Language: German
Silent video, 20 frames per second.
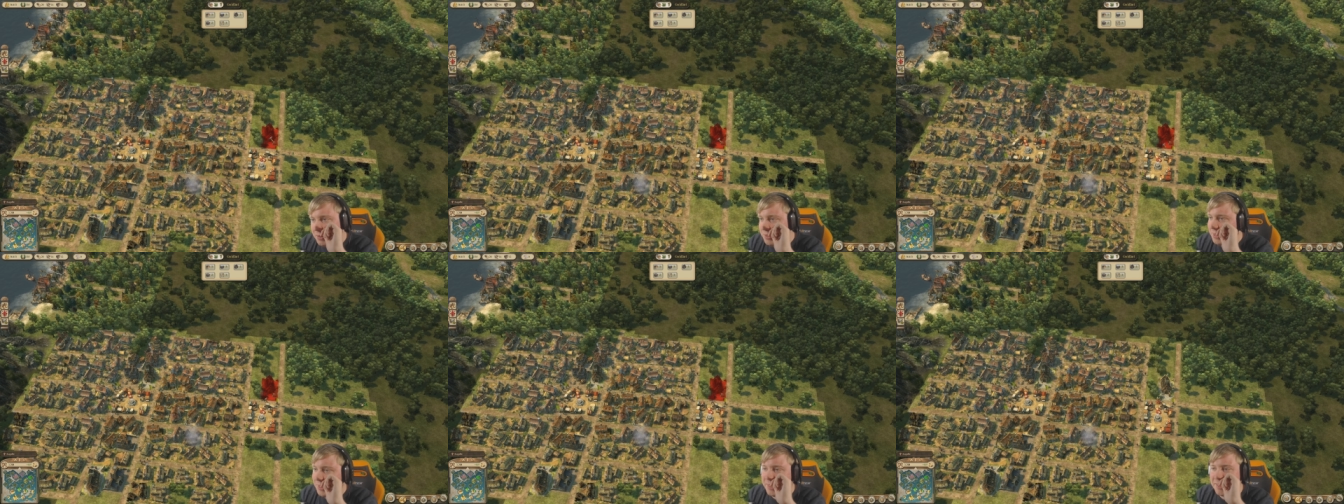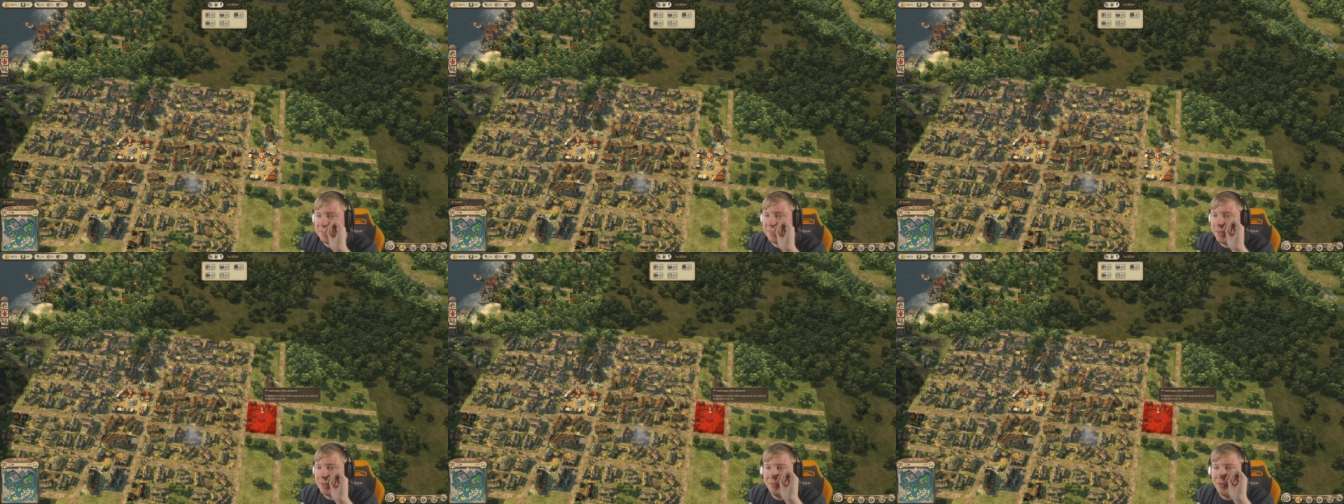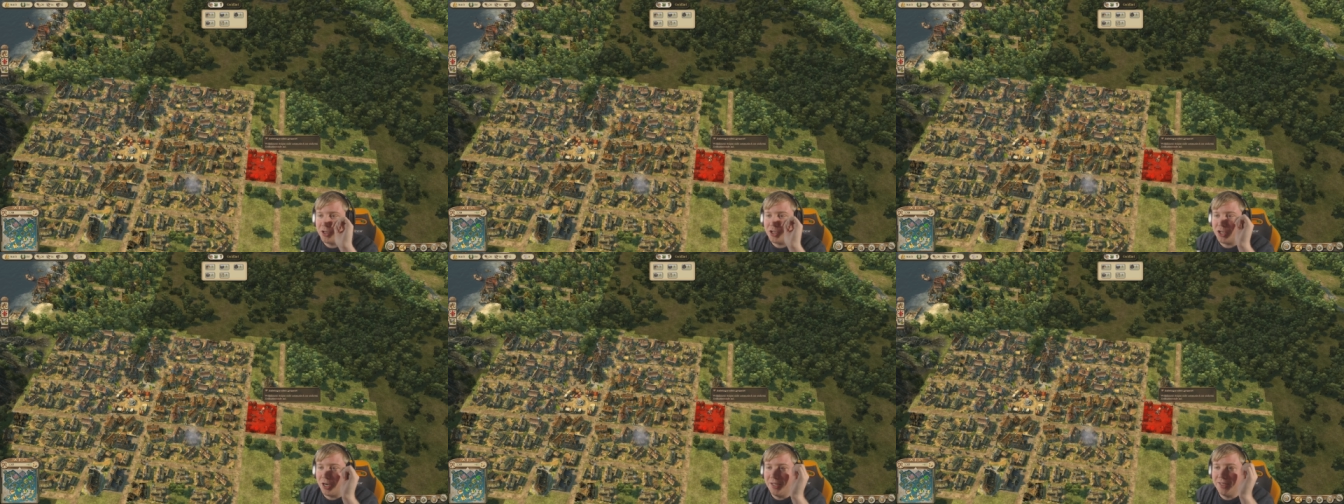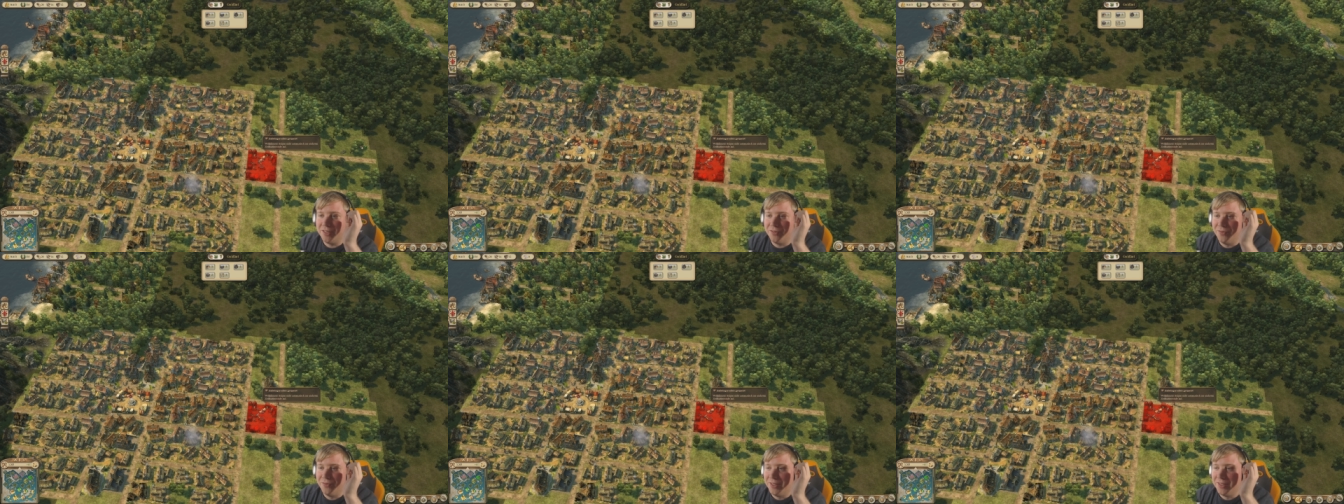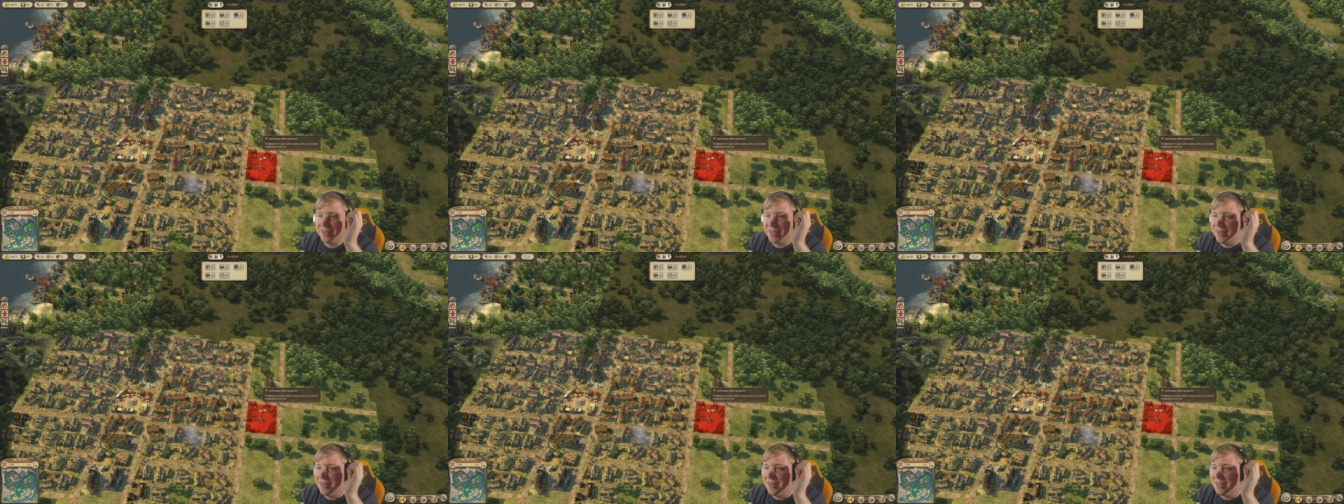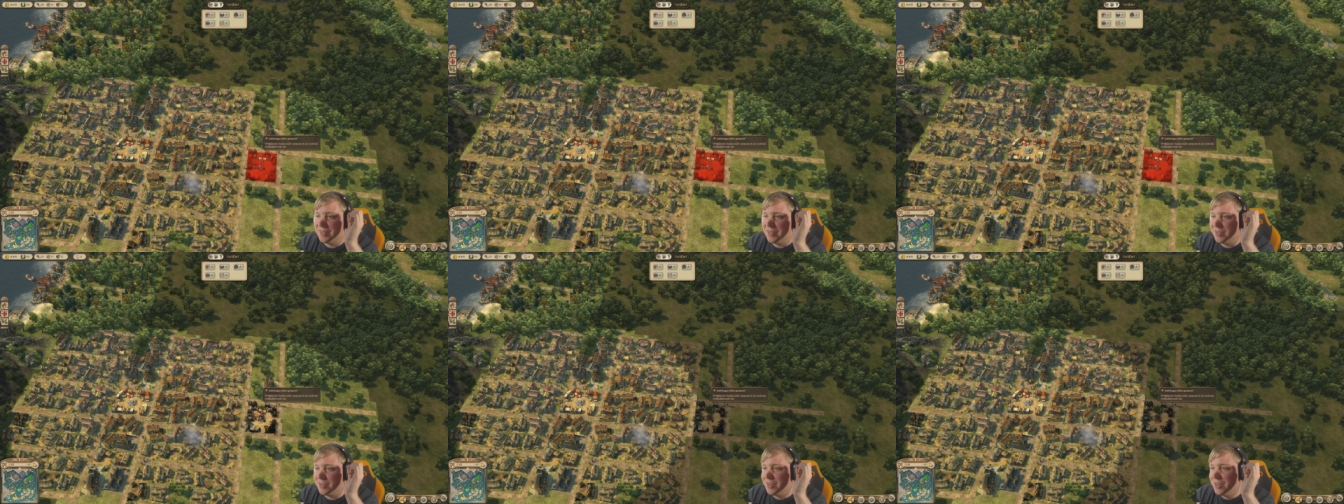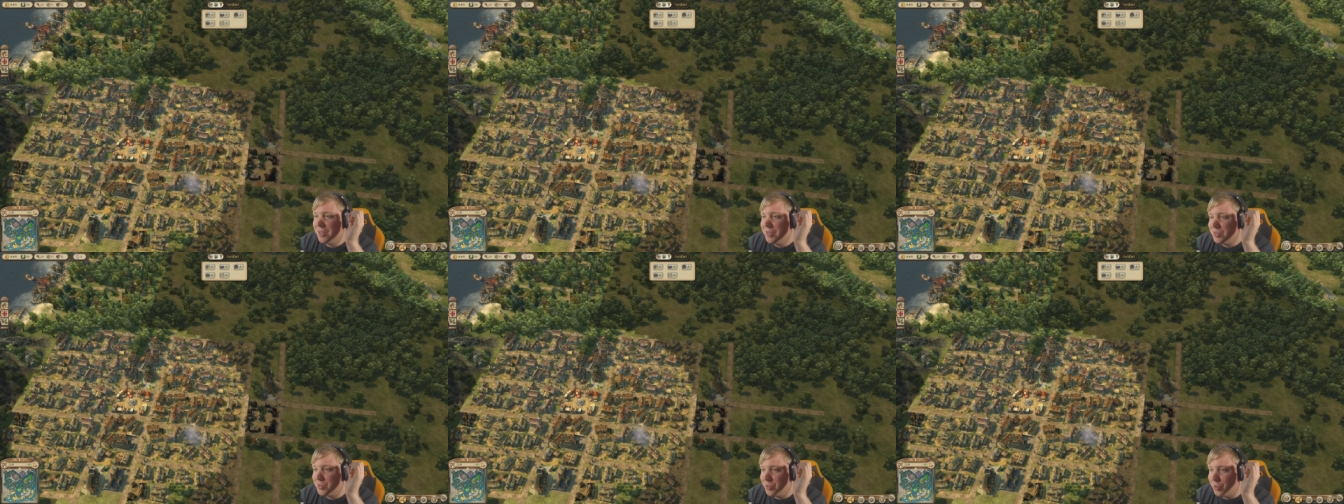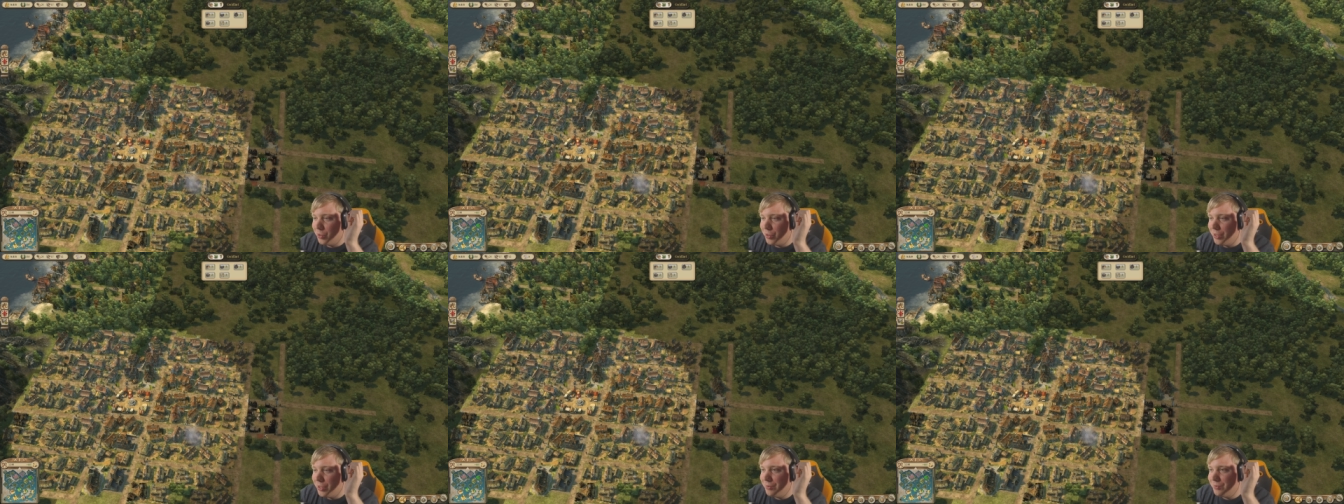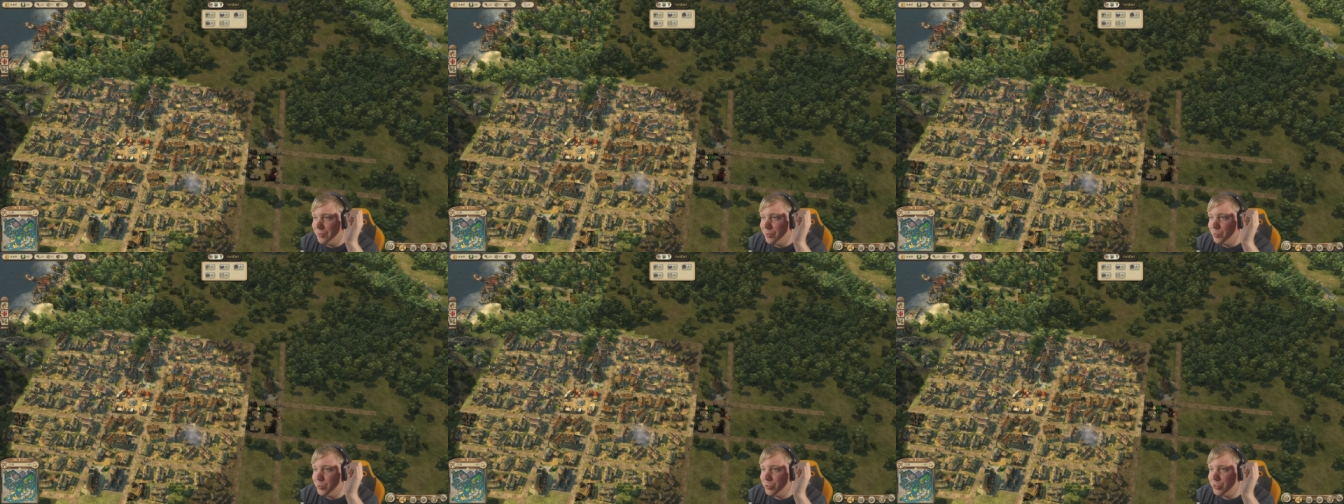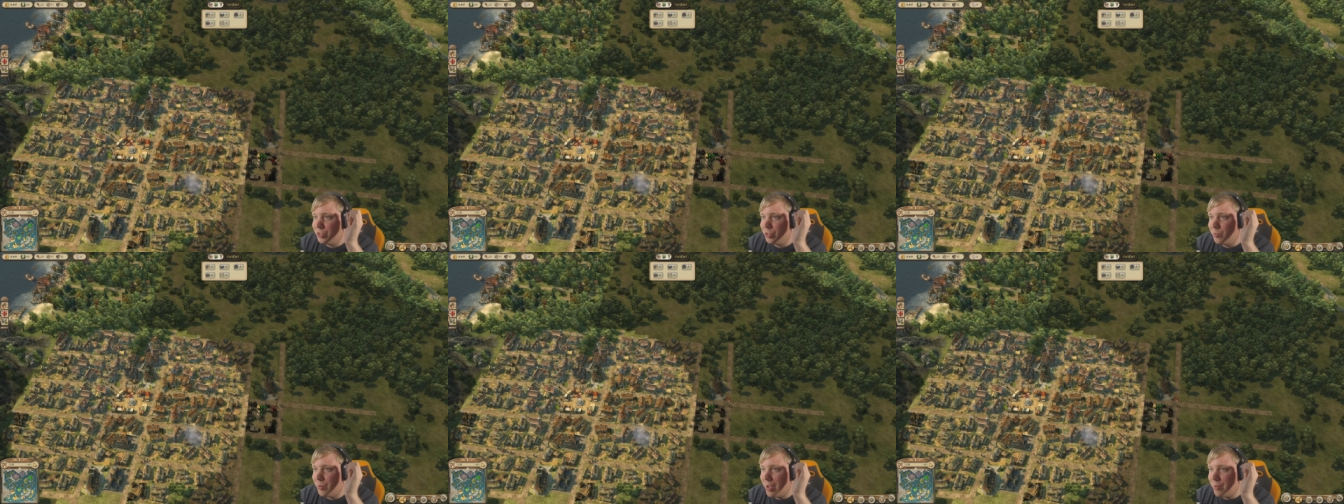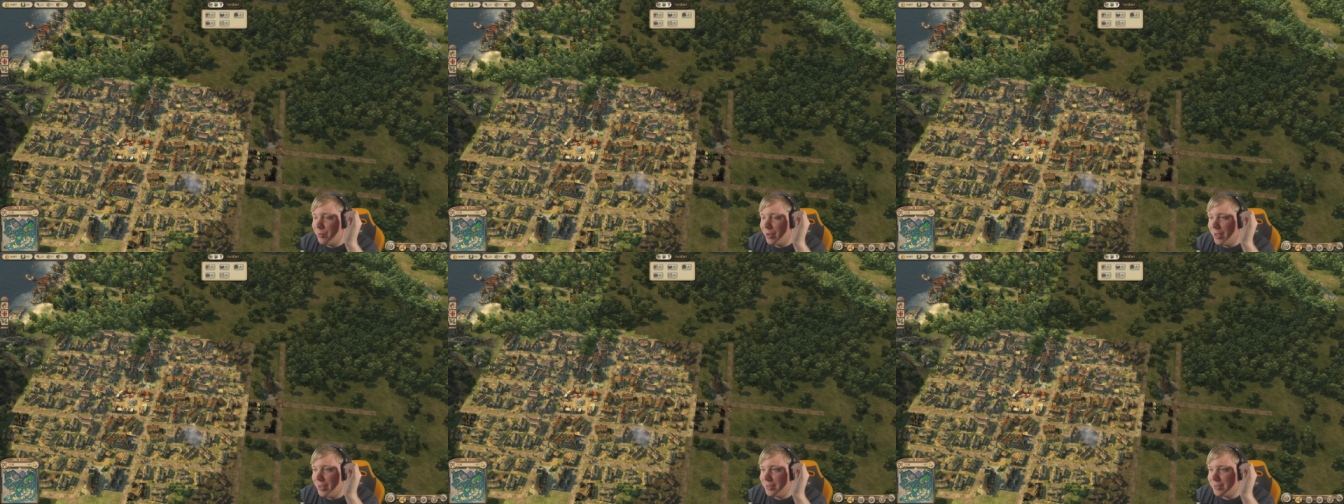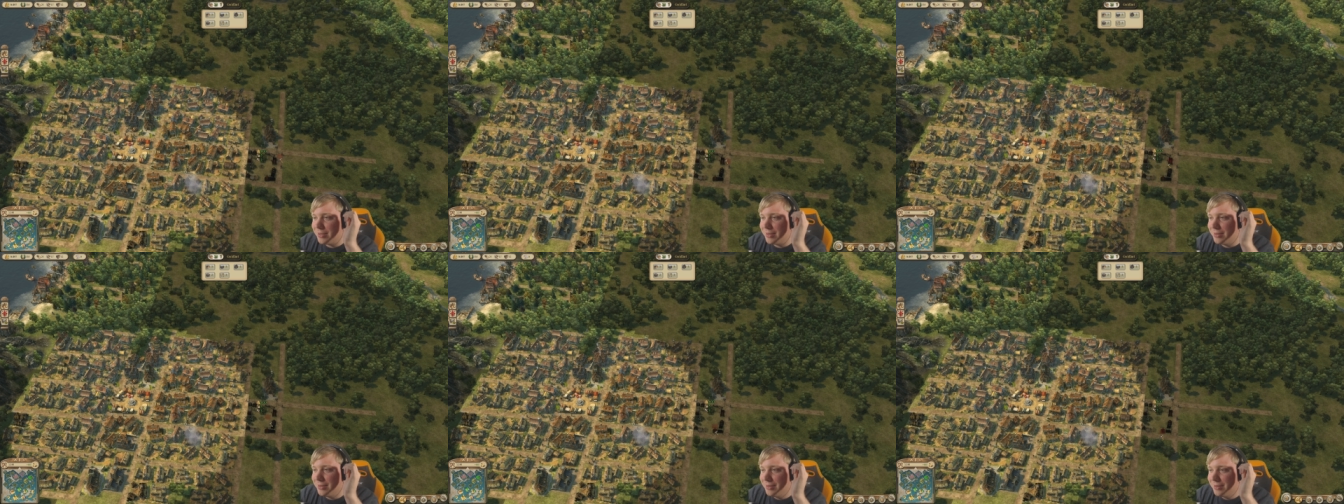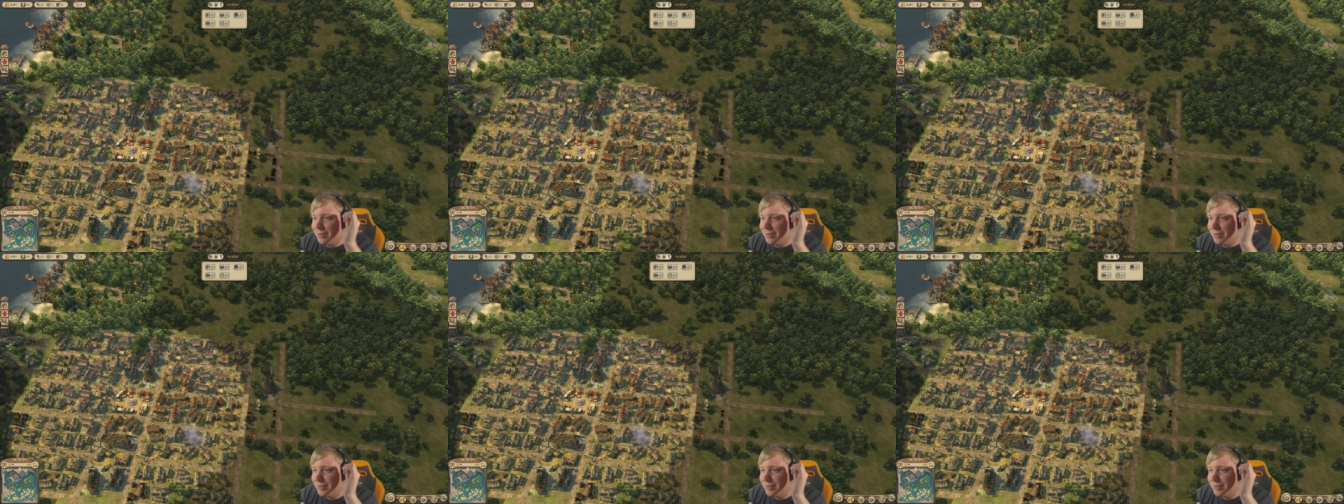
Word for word: Nee, das ist einfach scheiße, wenn das anders ist. Sorry, wir müssen hier nochmal abreißen.